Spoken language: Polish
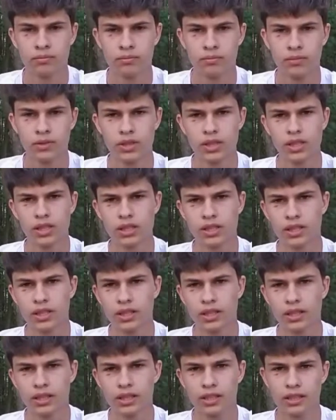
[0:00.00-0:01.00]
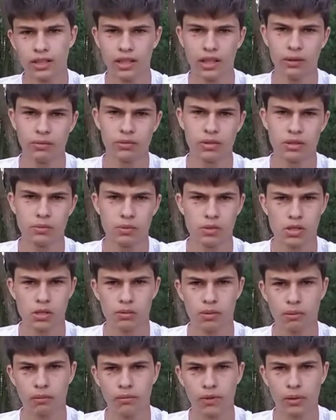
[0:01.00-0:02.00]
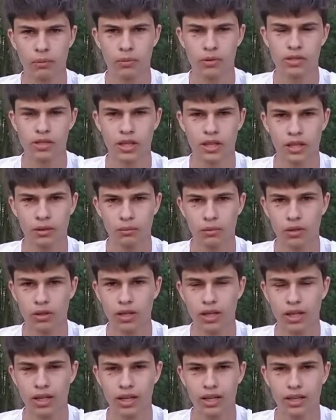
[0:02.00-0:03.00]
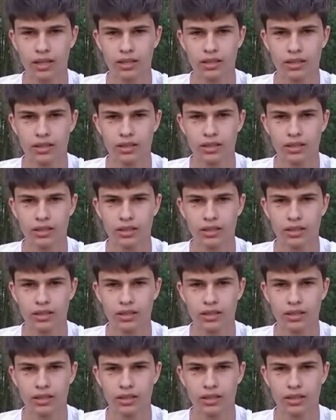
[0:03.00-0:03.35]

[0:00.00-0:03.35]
Myślę, że najlepszym sposobem na poznanie Boga